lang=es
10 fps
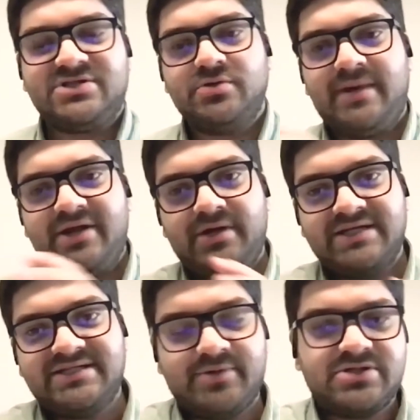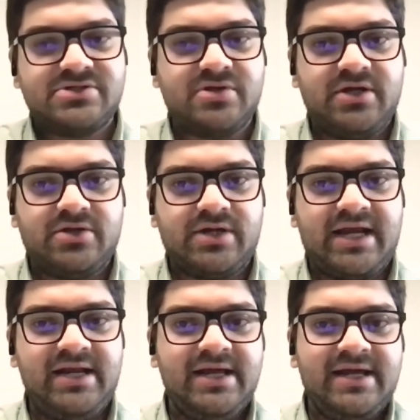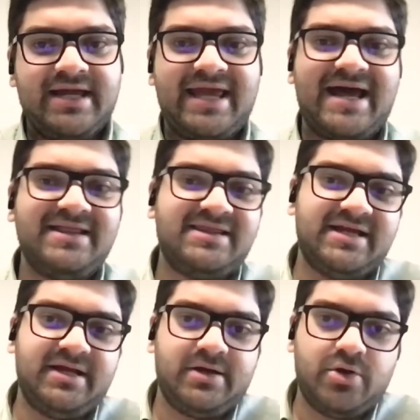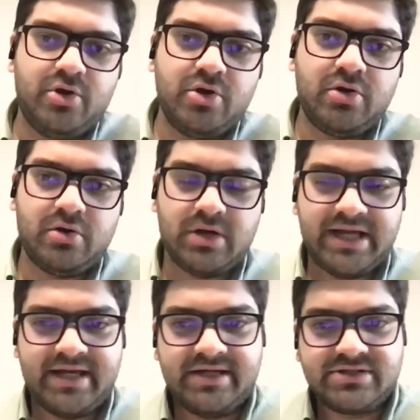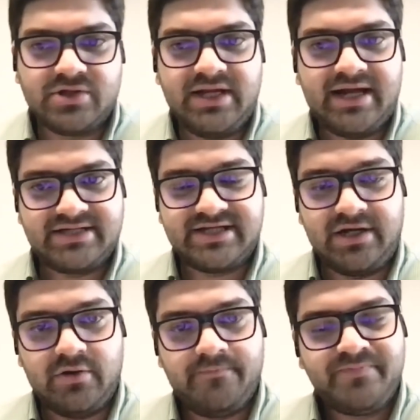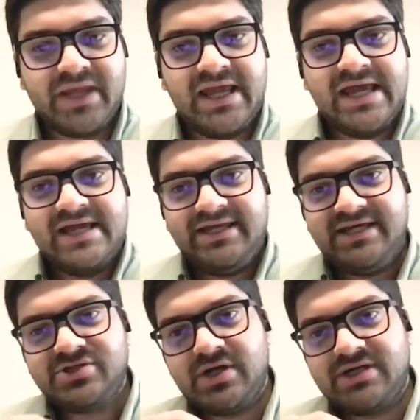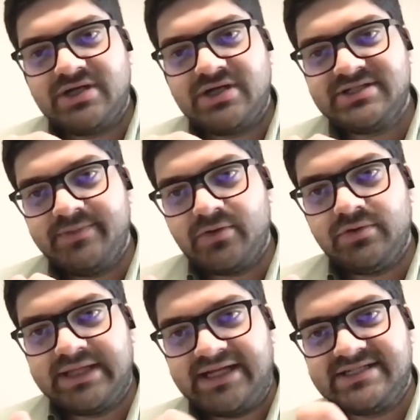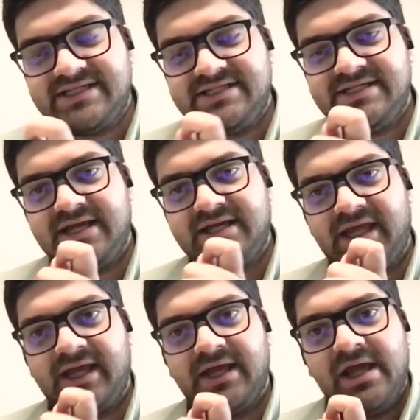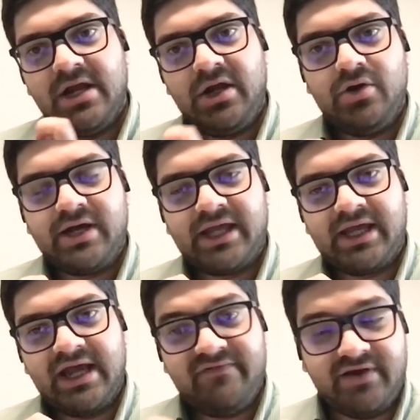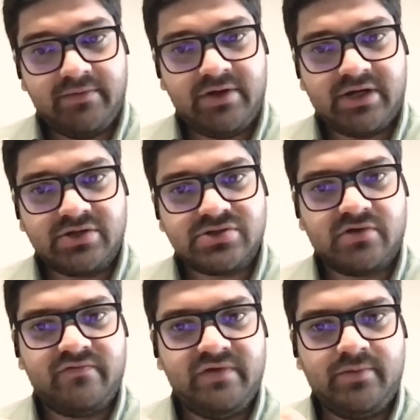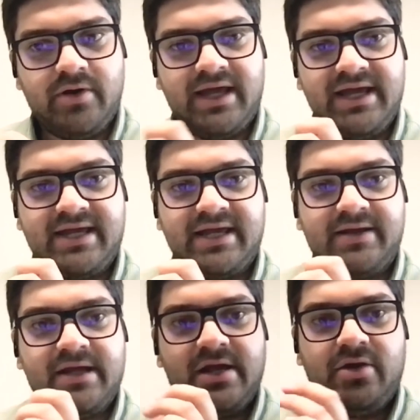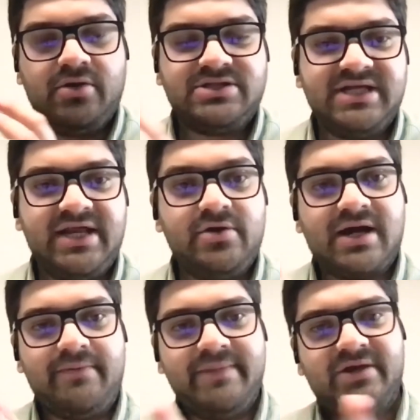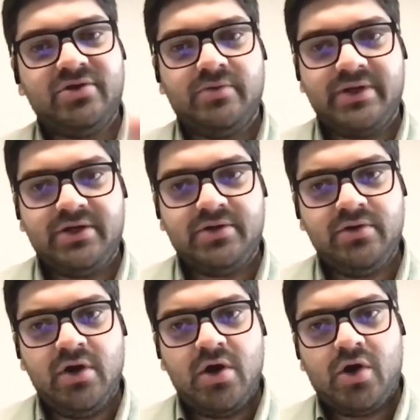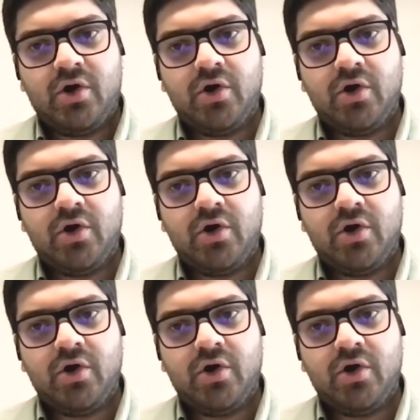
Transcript: se sumaron a ese proceso electoral que antes no eh, solían hacerlo. Y eso hace preguntarse si es que lo que el fenómeno que nosotros vimos es que los chilenos cambiaron de opinión